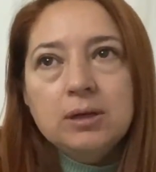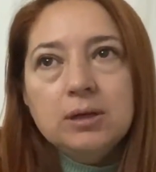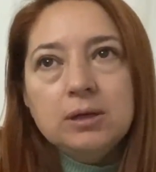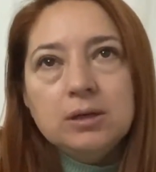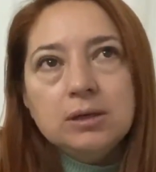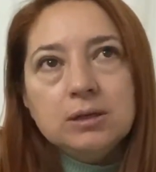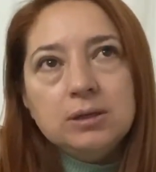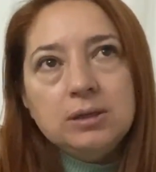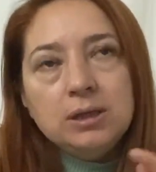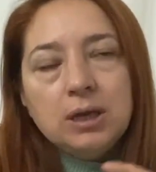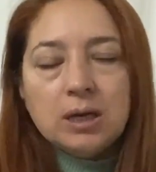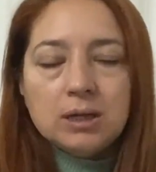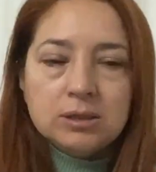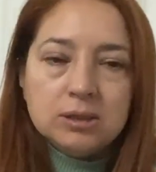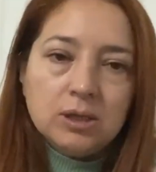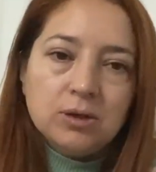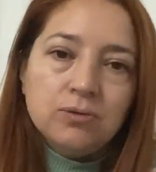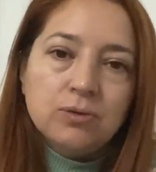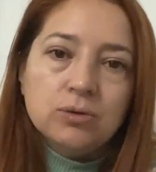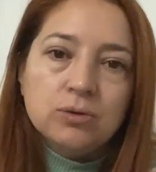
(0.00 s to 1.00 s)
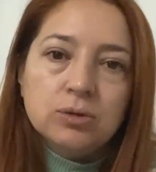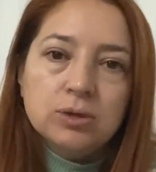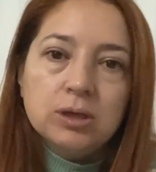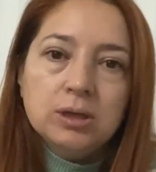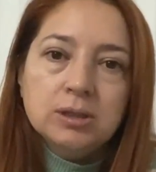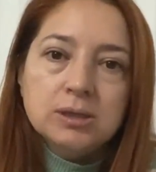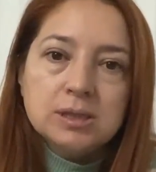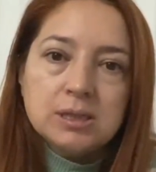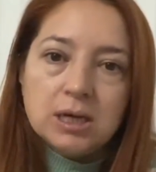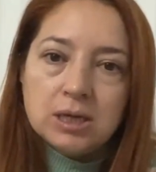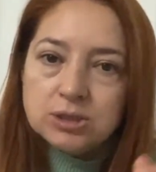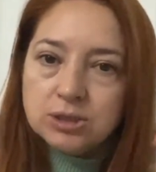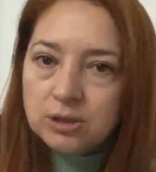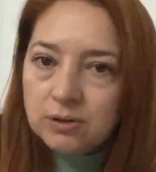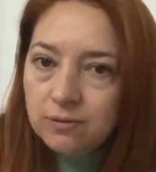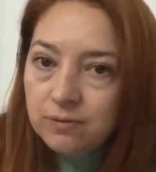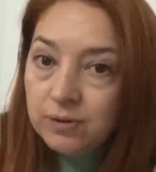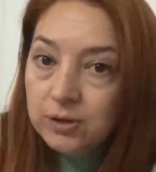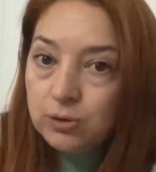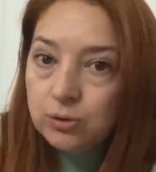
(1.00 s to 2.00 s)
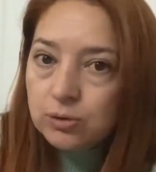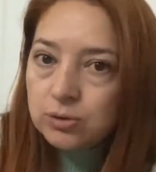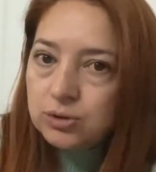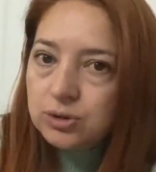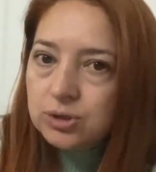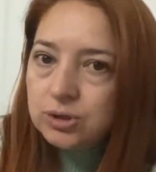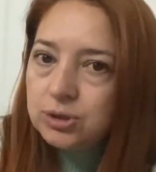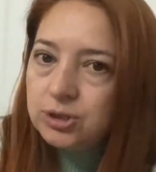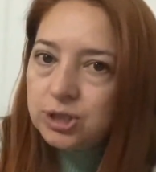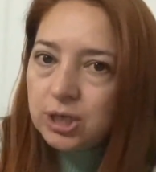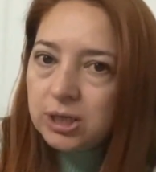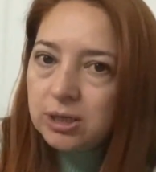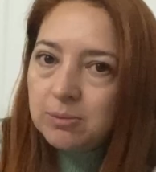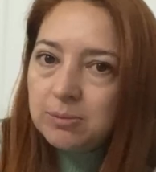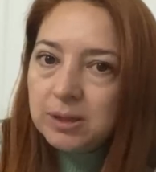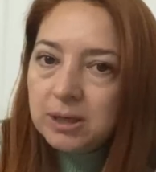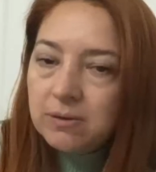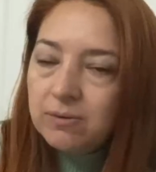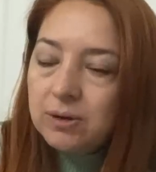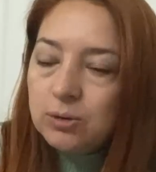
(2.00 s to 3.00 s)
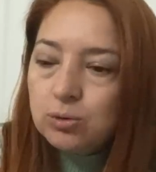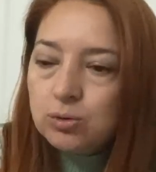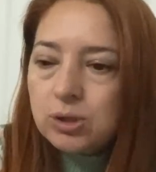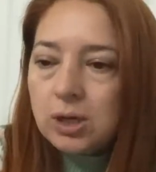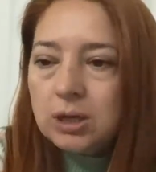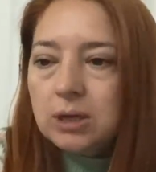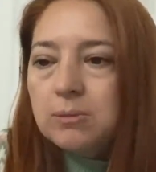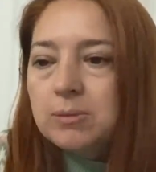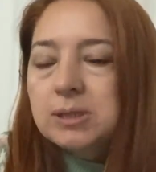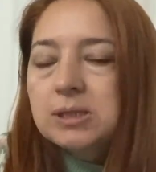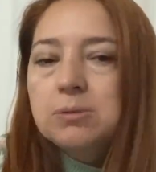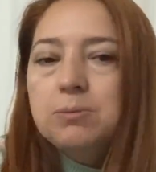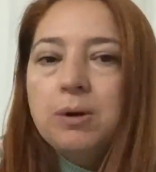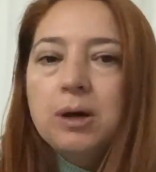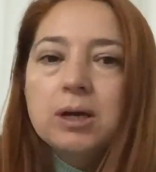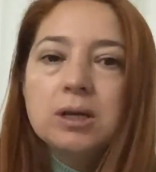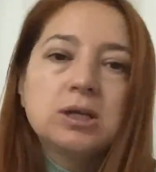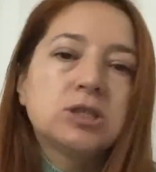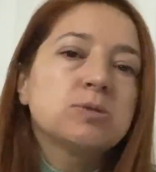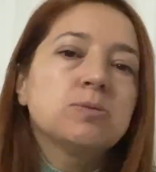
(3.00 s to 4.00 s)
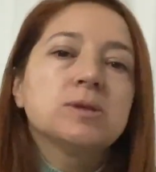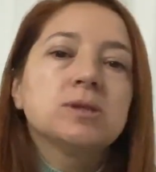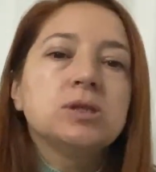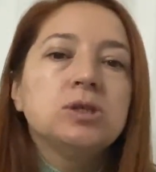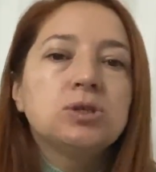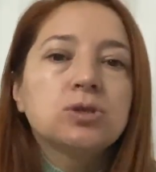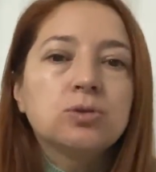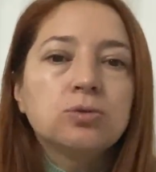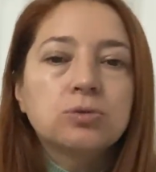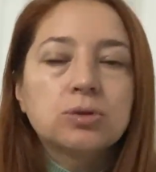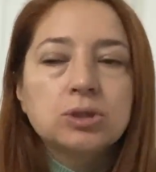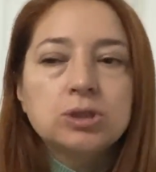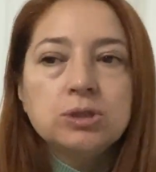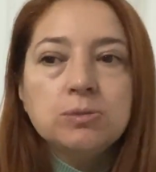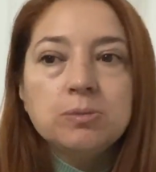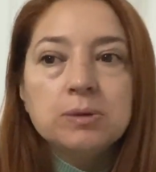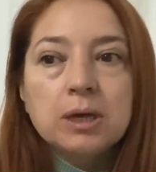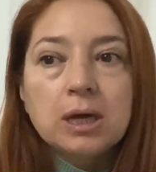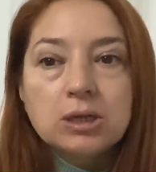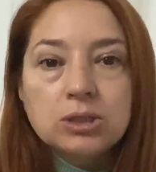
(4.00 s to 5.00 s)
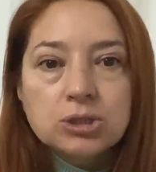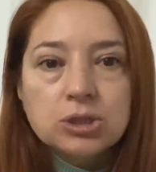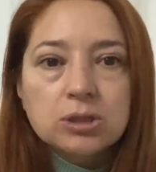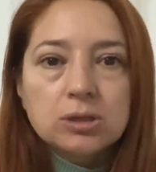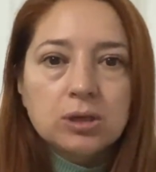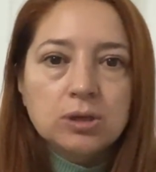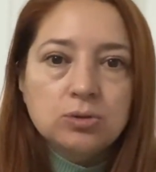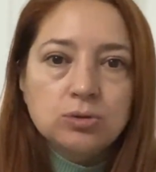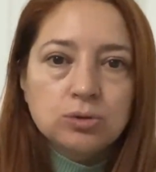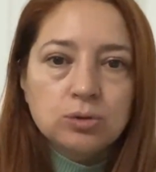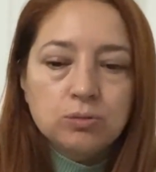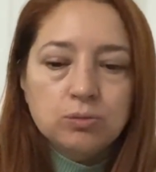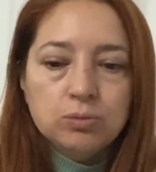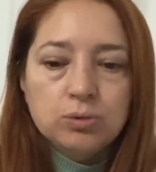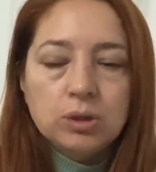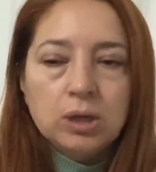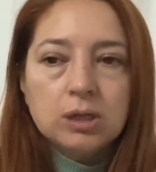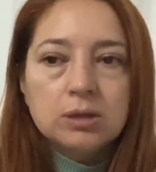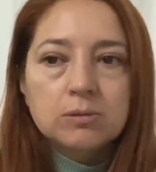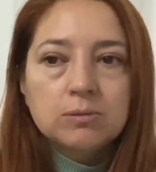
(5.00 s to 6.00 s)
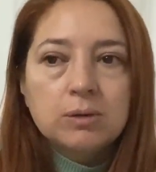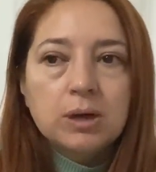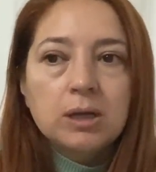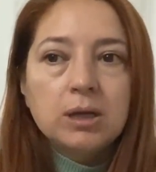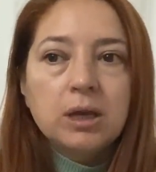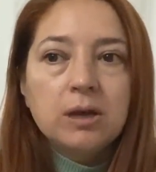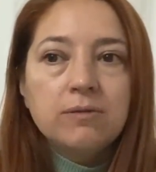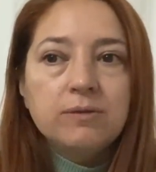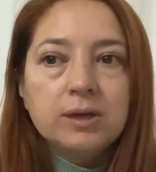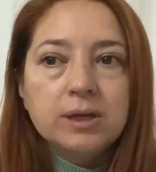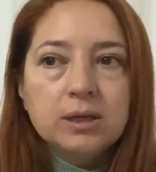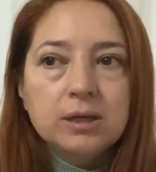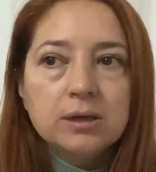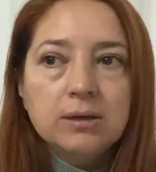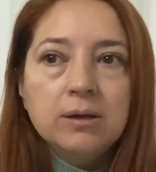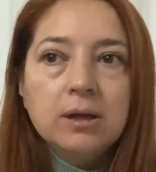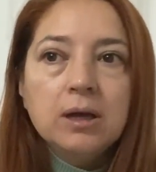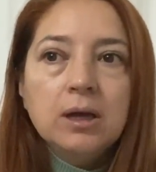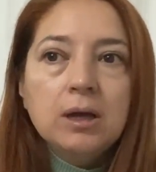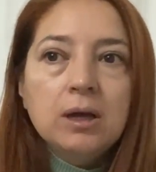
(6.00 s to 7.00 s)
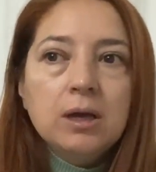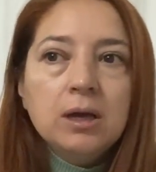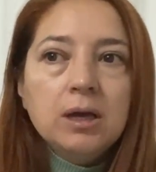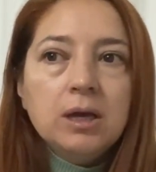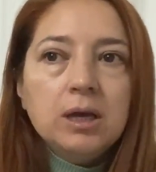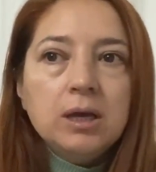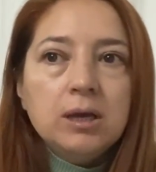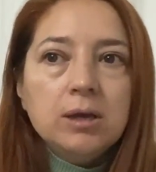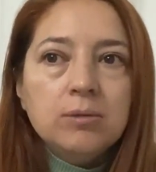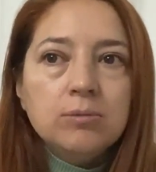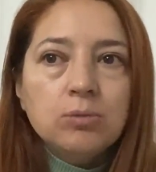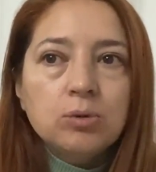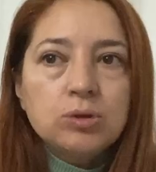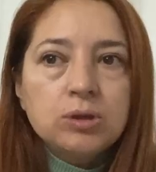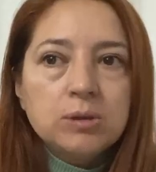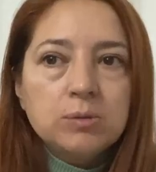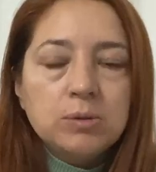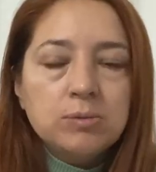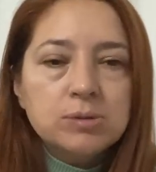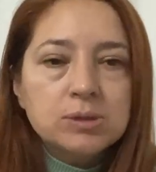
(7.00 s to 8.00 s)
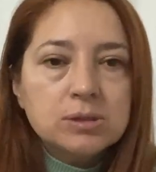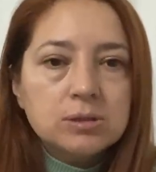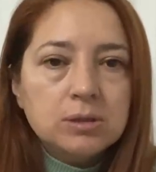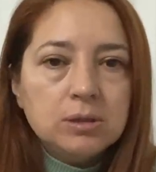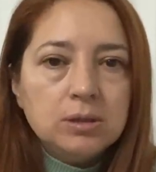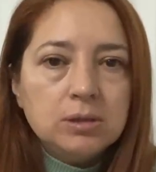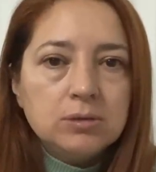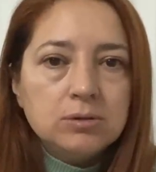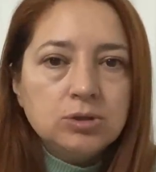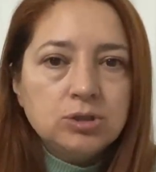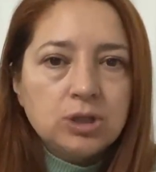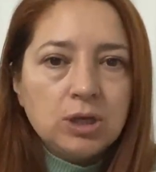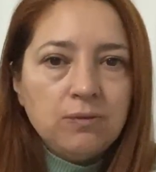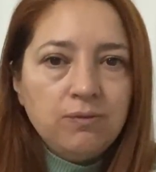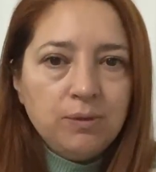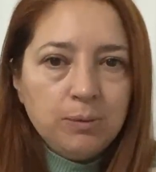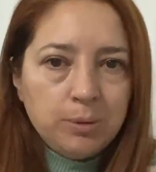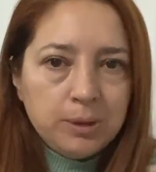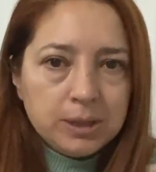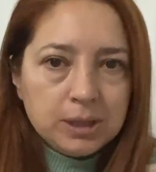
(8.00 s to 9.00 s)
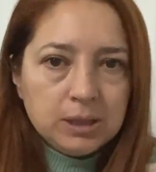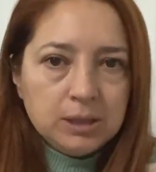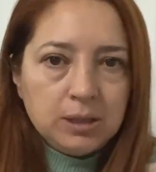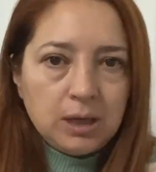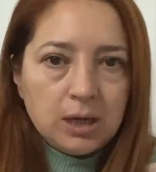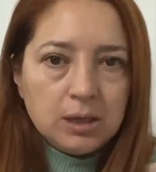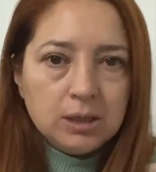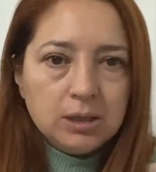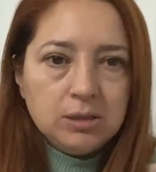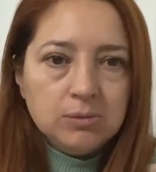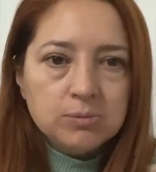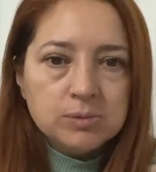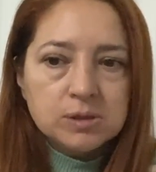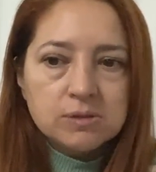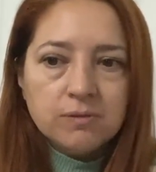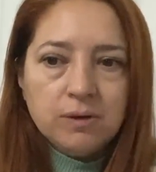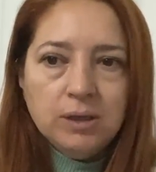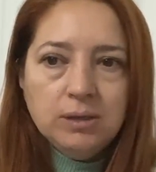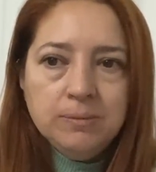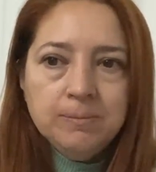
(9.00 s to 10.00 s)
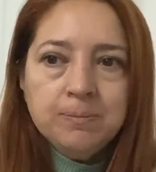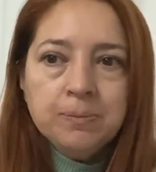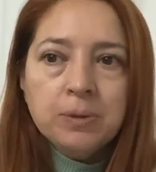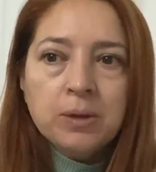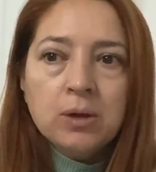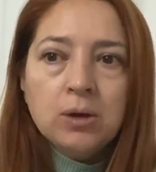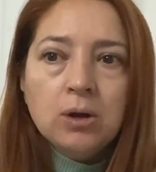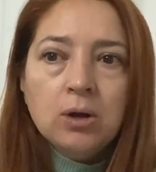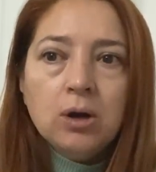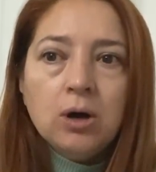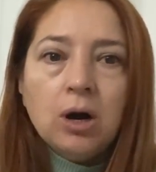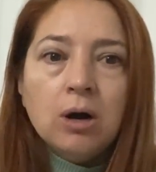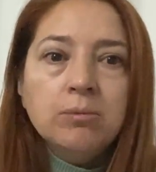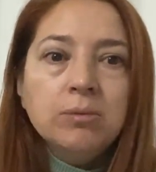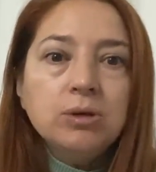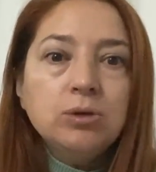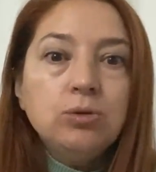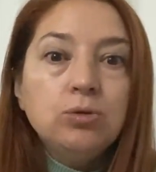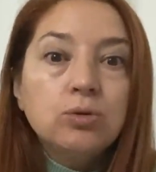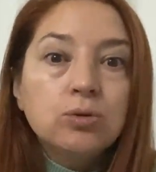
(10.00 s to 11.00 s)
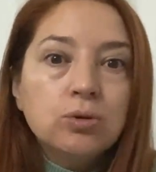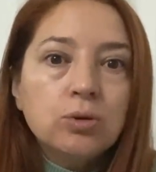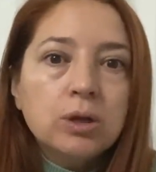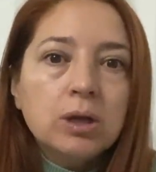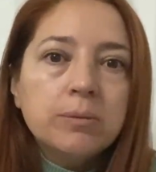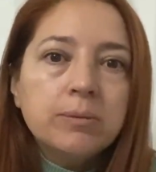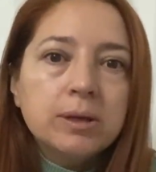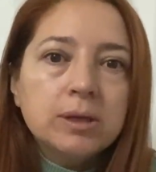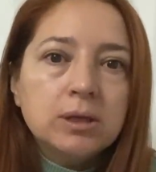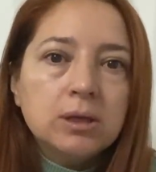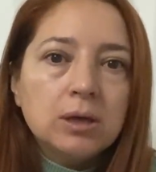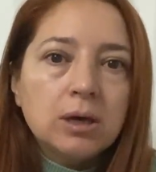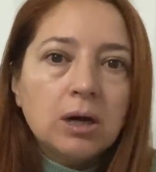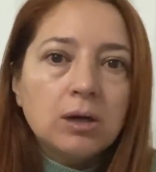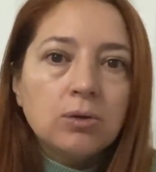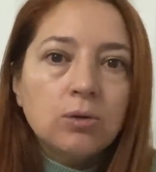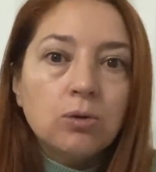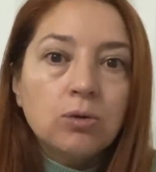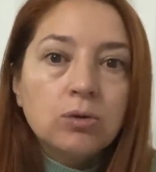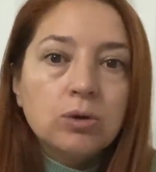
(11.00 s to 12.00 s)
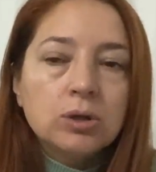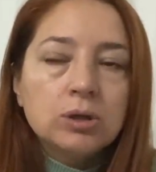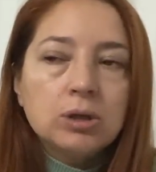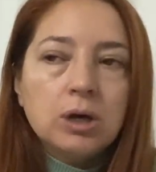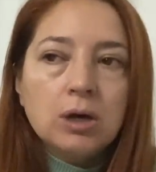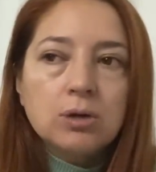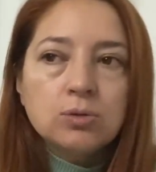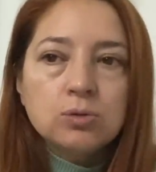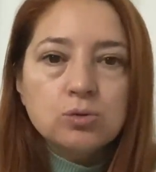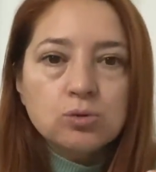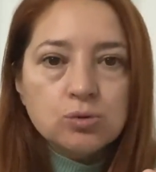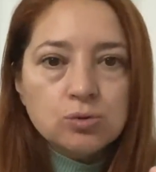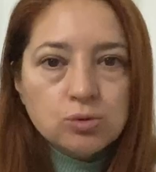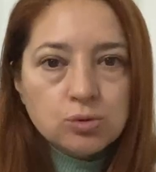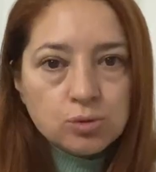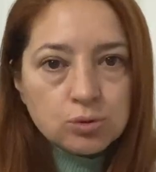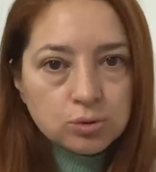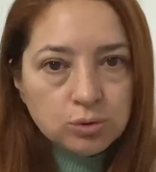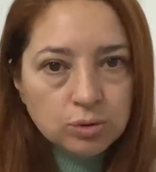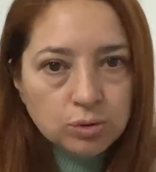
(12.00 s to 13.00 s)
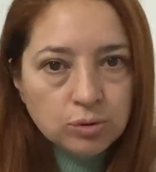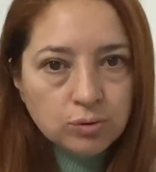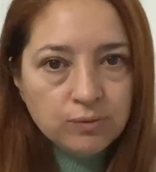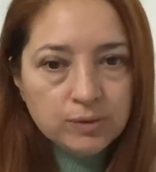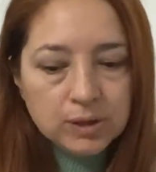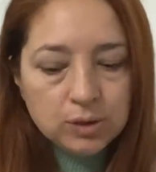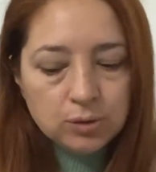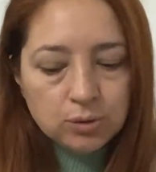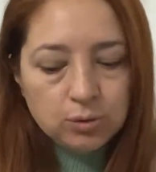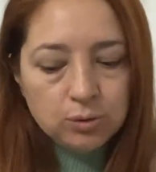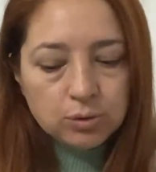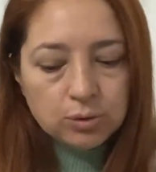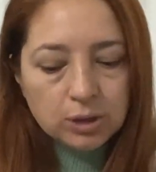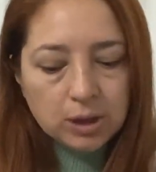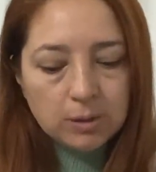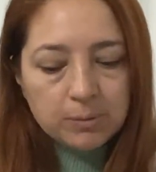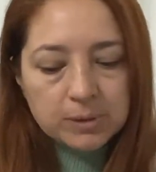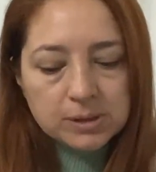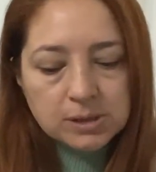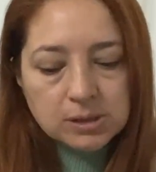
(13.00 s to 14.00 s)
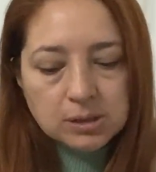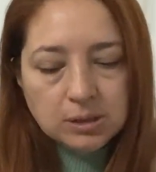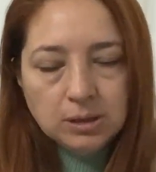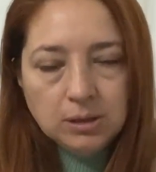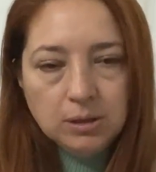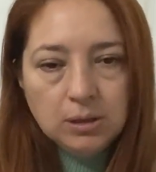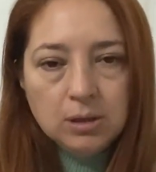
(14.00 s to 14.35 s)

E, diğer telefonunda sadece video çekimleri ve düzenlemesi paylaşması için uğraşayım. Gerçekten çok bunaldım. Yani evdeki e, modemimiz e, şey fiber internetimiz var ama yüklemedi yani. O kadar uzun sürdü ki videoyu yüklemesi.